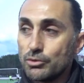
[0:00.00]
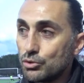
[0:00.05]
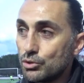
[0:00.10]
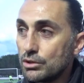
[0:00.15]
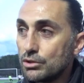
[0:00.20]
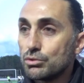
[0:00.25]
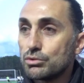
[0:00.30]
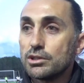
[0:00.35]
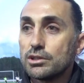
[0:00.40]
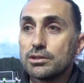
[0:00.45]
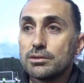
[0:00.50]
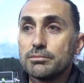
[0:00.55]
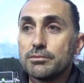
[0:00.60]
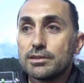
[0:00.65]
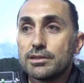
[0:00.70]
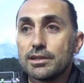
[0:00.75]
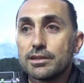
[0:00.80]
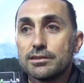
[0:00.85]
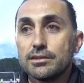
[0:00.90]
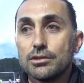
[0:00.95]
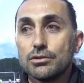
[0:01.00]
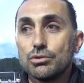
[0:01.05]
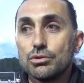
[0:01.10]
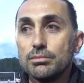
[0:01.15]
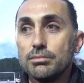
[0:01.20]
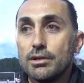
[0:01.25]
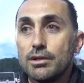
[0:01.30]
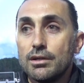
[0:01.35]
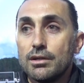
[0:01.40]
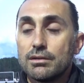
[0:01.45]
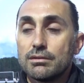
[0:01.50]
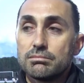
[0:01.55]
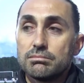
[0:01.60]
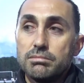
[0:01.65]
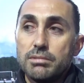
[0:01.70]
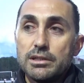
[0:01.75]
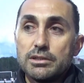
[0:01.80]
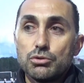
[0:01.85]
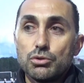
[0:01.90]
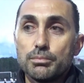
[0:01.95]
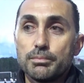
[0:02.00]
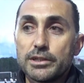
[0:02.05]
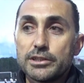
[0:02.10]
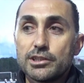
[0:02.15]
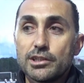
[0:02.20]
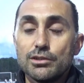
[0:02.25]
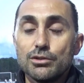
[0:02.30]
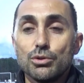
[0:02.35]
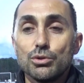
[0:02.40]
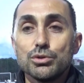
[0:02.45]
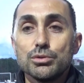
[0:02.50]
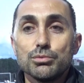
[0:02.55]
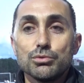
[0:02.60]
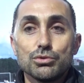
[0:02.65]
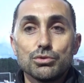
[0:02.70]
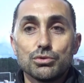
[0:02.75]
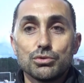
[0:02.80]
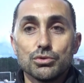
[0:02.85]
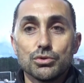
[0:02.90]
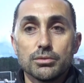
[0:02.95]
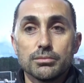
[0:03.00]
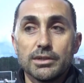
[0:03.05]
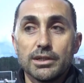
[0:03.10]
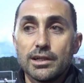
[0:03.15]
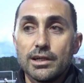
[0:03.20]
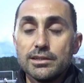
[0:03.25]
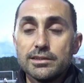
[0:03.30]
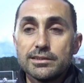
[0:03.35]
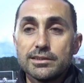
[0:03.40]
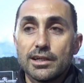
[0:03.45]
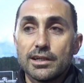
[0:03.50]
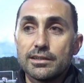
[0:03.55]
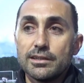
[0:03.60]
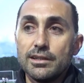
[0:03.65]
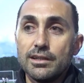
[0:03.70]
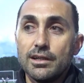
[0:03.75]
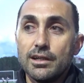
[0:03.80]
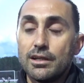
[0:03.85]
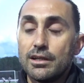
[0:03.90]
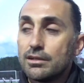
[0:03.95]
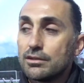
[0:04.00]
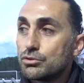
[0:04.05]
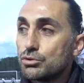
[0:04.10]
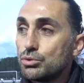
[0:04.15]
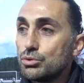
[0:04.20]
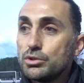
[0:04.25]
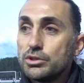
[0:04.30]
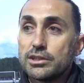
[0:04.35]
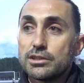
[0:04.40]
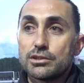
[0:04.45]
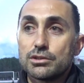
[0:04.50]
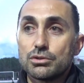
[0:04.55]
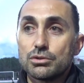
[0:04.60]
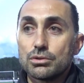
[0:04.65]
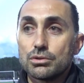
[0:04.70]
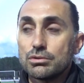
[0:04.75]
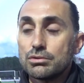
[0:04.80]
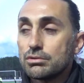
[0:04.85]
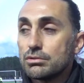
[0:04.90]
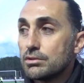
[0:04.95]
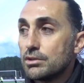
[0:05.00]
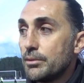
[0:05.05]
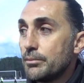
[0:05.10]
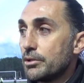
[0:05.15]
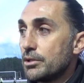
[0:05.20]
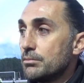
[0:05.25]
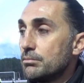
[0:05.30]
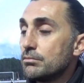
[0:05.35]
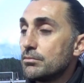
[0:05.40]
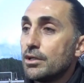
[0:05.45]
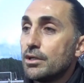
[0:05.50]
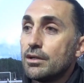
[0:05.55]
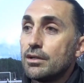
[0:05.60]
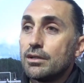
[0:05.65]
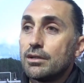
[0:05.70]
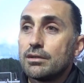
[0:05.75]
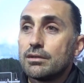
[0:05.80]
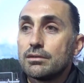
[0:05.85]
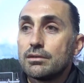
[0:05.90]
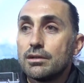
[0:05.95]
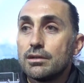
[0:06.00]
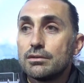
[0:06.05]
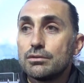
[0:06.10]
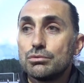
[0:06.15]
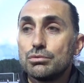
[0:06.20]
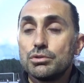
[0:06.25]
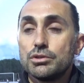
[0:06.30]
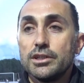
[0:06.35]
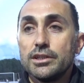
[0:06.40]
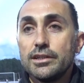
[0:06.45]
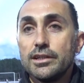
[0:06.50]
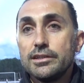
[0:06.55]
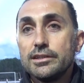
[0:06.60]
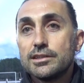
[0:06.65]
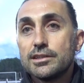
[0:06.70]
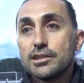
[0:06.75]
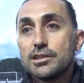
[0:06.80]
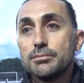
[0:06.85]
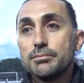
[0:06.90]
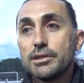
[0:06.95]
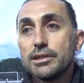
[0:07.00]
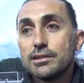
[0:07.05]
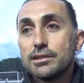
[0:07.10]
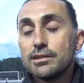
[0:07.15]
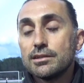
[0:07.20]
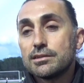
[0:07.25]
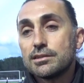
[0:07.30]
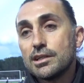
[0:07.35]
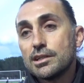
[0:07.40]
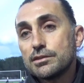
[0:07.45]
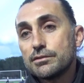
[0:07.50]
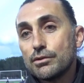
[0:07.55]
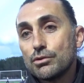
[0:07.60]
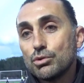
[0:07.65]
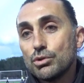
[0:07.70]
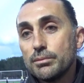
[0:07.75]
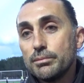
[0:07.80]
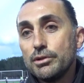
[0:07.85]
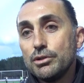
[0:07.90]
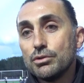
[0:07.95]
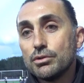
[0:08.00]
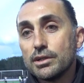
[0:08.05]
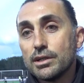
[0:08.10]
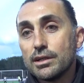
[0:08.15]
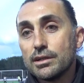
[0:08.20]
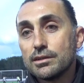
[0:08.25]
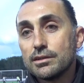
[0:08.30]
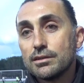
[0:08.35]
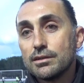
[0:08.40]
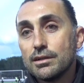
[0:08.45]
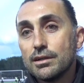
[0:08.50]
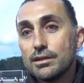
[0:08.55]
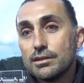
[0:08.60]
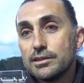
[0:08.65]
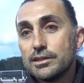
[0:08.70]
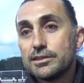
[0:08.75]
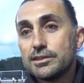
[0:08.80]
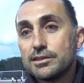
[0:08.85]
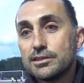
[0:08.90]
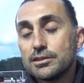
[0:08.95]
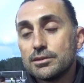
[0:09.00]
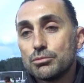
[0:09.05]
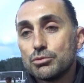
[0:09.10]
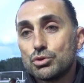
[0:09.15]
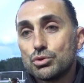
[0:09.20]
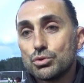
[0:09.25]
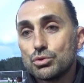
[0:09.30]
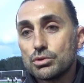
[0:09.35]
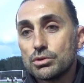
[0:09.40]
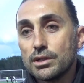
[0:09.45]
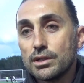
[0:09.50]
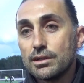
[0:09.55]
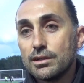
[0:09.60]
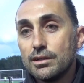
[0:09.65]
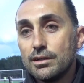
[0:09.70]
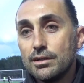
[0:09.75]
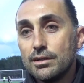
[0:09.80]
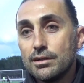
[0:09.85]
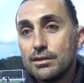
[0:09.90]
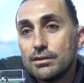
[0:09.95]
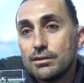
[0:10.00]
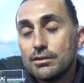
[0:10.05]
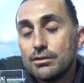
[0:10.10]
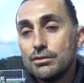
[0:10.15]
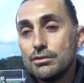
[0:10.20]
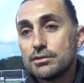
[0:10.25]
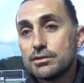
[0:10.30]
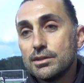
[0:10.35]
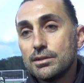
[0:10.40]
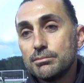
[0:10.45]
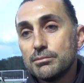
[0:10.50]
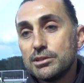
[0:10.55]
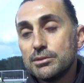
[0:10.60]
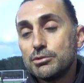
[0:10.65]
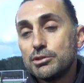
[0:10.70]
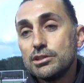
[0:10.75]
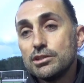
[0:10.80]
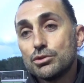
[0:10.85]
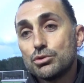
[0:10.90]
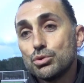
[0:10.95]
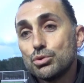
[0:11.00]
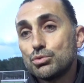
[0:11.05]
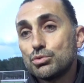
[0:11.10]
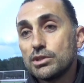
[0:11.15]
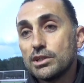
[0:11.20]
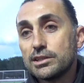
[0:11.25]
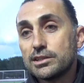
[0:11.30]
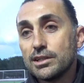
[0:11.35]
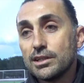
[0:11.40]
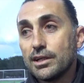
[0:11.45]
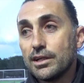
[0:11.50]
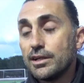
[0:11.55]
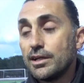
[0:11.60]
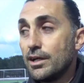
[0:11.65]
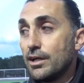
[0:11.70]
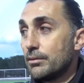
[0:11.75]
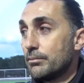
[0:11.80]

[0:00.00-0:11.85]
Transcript: Öteki hocalarımı da takdir ediyorum. Ben çok başarılı olduğumuzu düşünüyorum. Yani halı sahada çocuk yetiştiriyoruz. Ne bileyim e, Türkiye'nin en iyi takımlarına transfer olabiliyor yani. Yani yetiştirdiğimiz çocuklar. O yüzden bizim için de çok güzel şeyler.